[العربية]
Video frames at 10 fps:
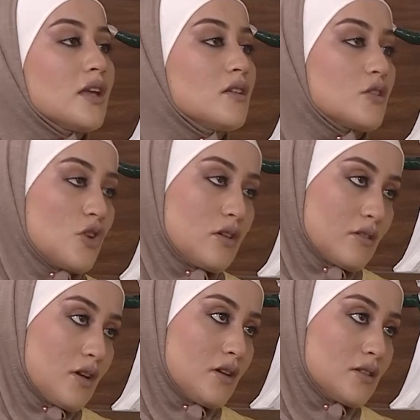اي نشاط
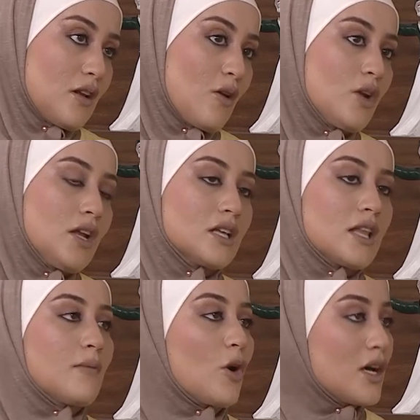رياضي لانه نحن
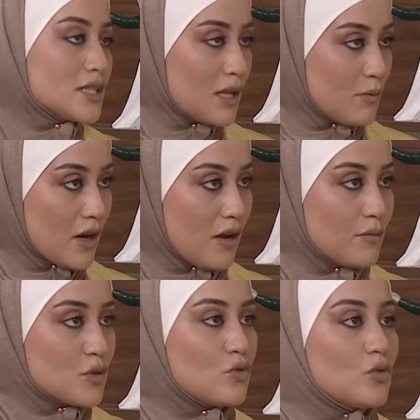دائما خاصه المراه
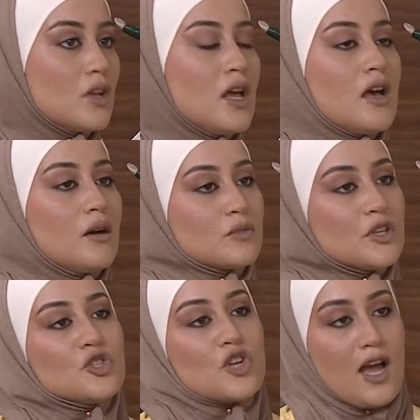بتكون
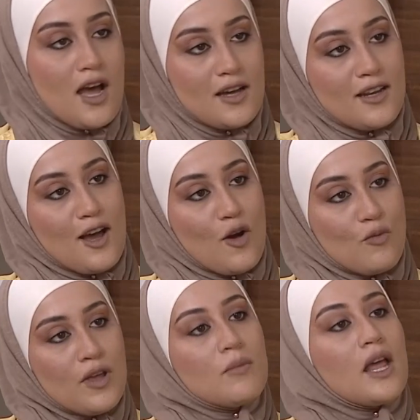مطنشه حالها او
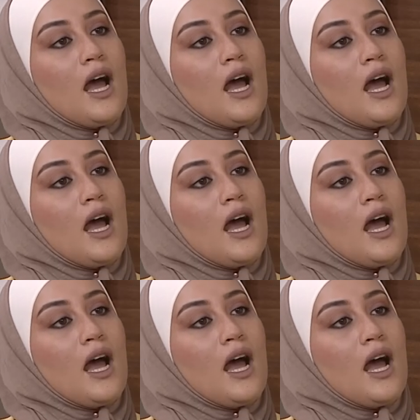مهمله